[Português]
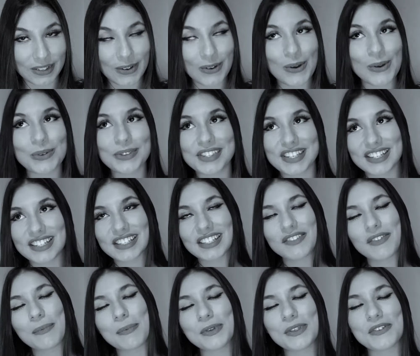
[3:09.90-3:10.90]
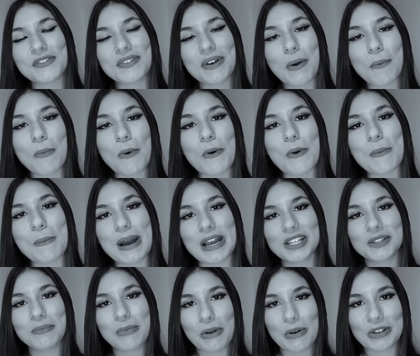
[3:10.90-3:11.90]
Ou seja, você vai poder ficar um pouco mais
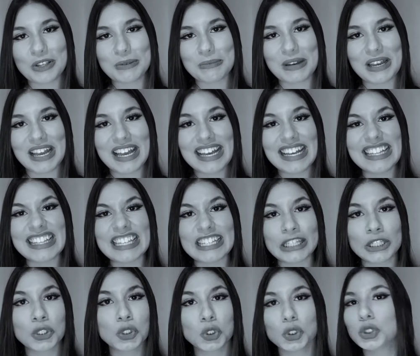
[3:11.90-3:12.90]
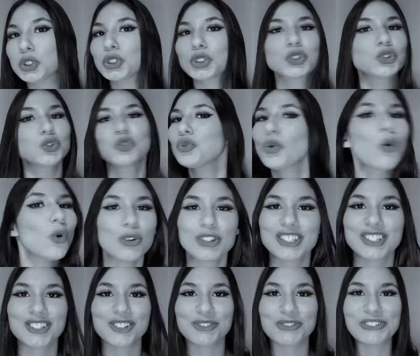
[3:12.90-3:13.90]
próxima desse
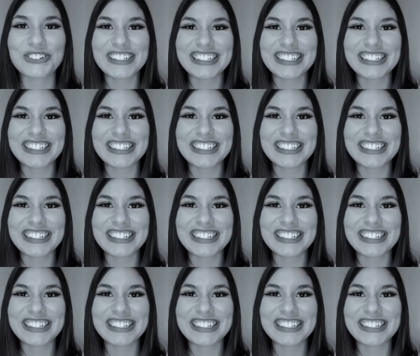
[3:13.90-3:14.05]
gostoso